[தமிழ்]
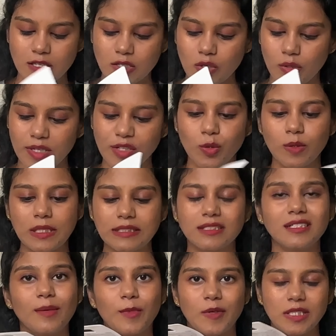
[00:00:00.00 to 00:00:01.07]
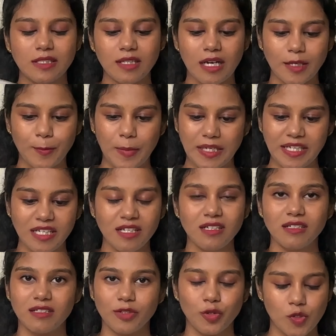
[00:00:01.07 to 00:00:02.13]
ஸோ இதுவும் வந்து நம்ம வந்து கட் பண்ணி
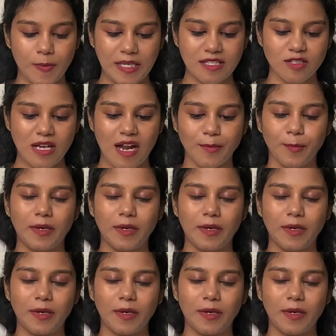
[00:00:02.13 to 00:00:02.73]
யூஸ் பண்ண ஸ்டார்ட்